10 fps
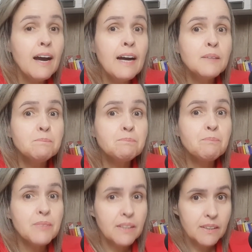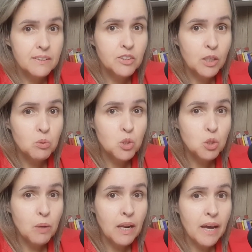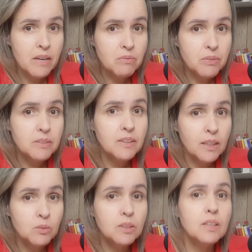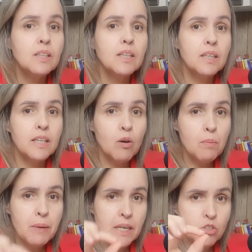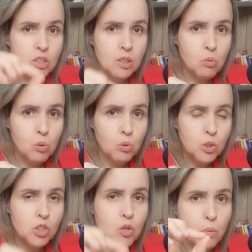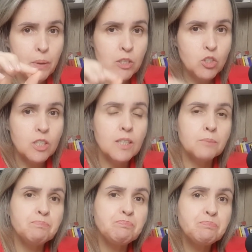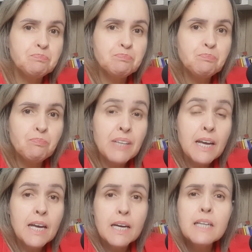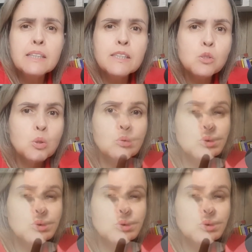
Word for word: Ah, já curtiu a live? Não? Dá uma paradinha, curte e compartilha. Anderson